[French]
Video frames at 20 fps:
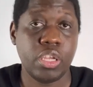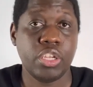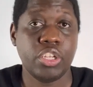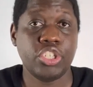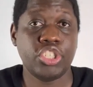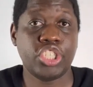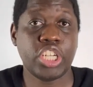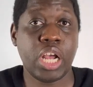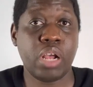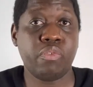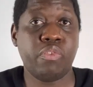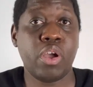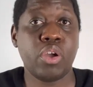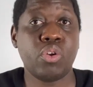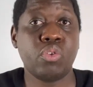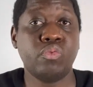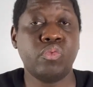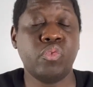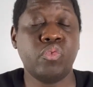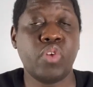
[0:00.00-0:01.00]
Chaque fois
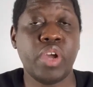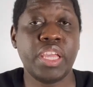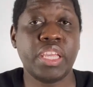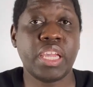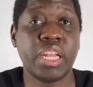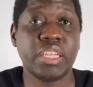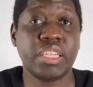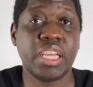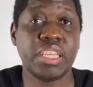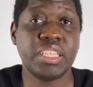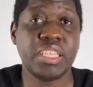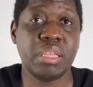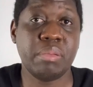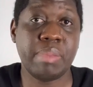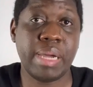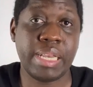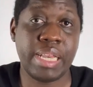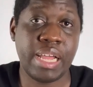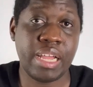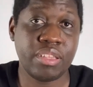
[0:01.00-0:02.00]
que vous voyez quelqu'un qui est
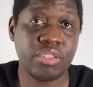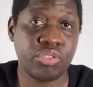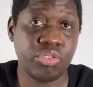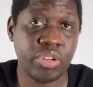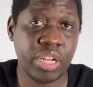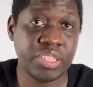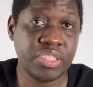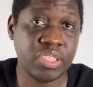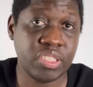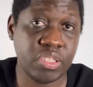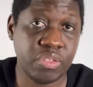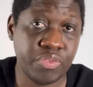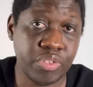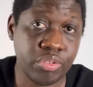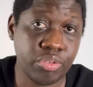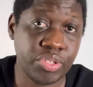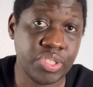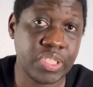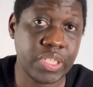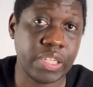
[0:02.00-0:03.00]
malade, cela signifie
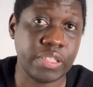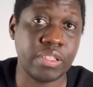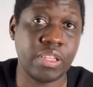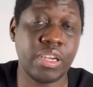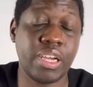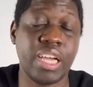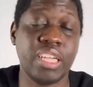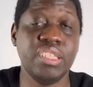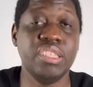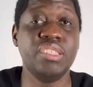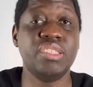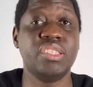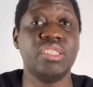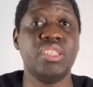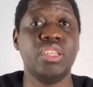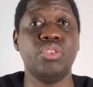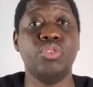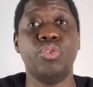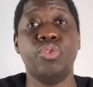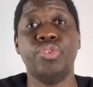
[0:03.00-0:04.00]
que Satan a
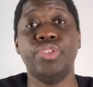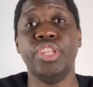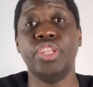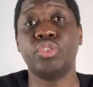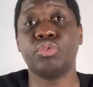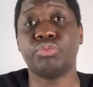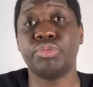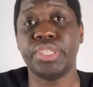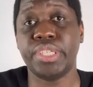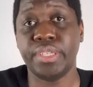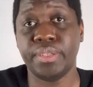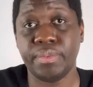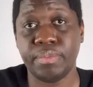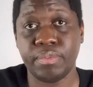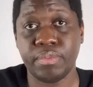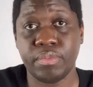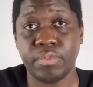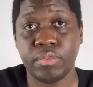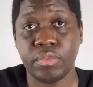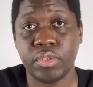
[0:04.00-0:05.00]
décidé de le détruire.
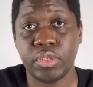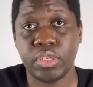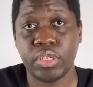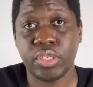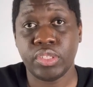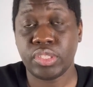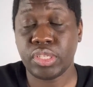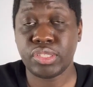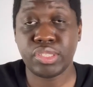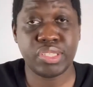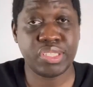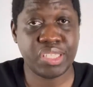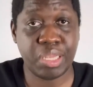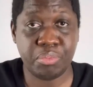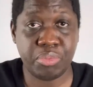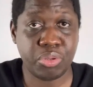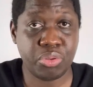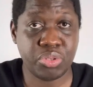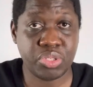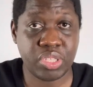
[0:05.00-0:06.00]
C'est si
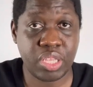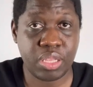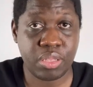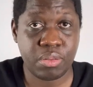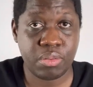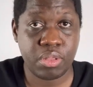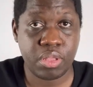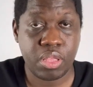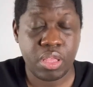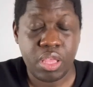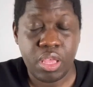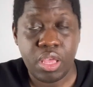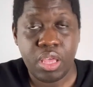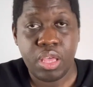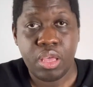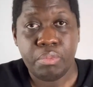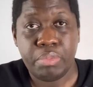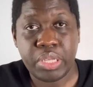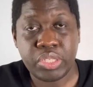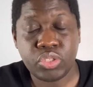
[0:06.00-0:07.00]
simple que ça.
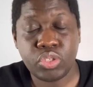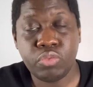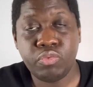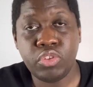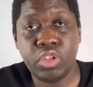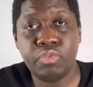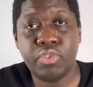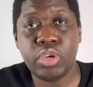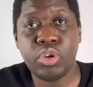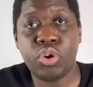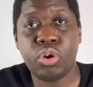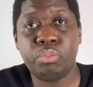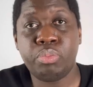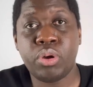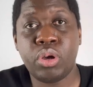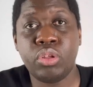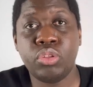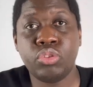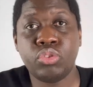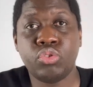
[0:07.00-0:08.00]
Parce que vous devez
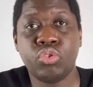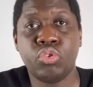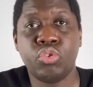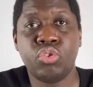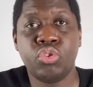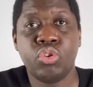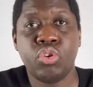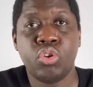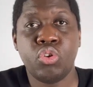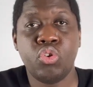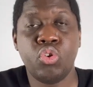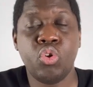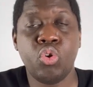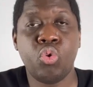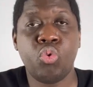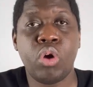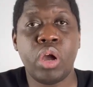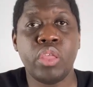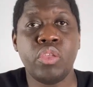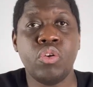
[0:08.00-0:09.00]
comprendre que le
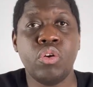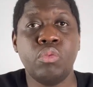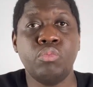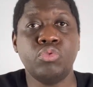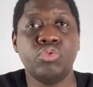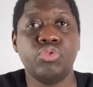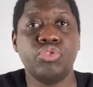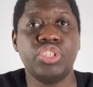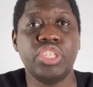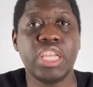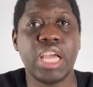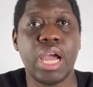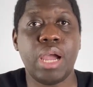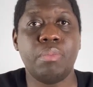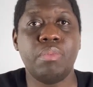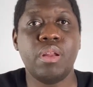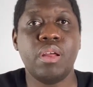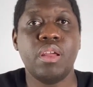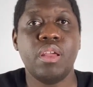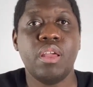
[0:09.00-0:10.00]
royaume du
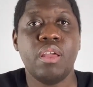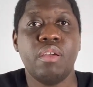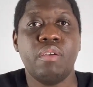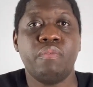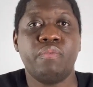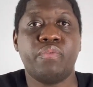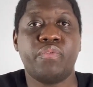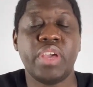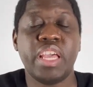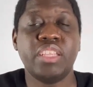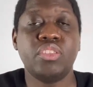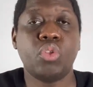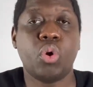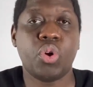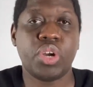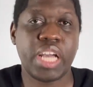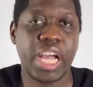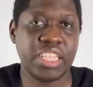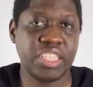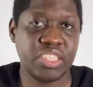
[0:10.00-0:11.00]
diable est
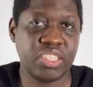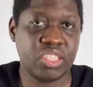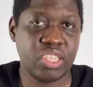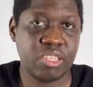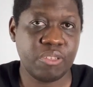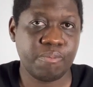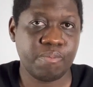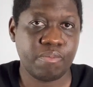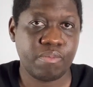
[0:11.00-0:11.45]
organisé.